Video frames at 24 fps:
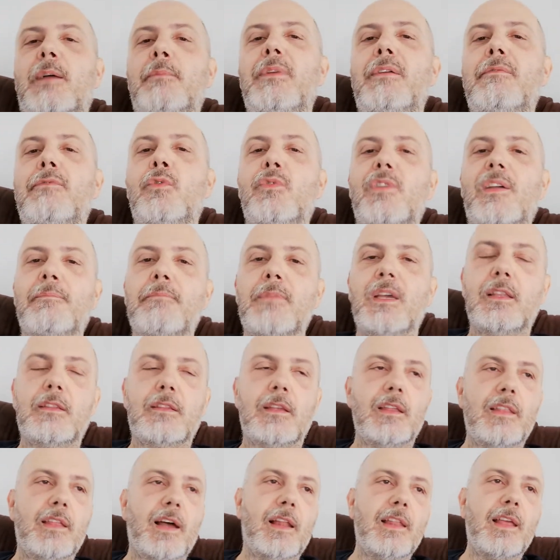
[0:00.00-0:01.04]
che mi è venuta in
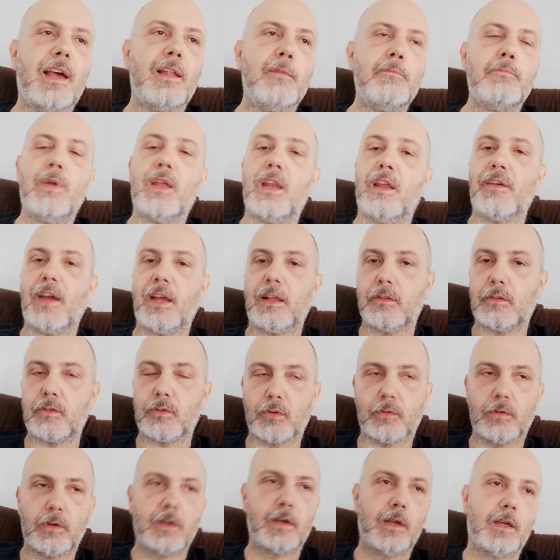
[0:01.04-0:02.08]
mente in Italia è il
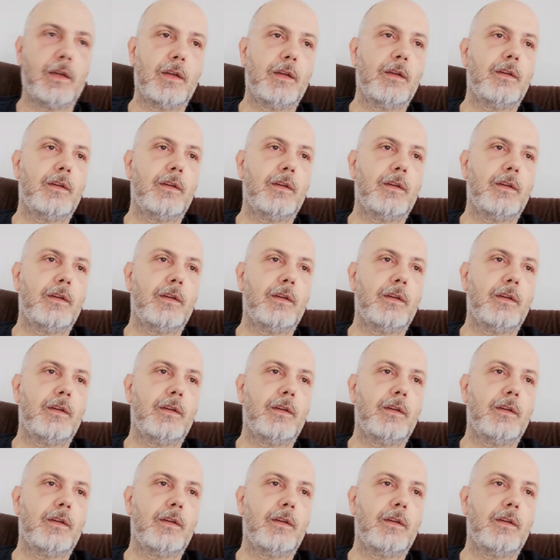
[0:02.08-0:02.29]
Benevento,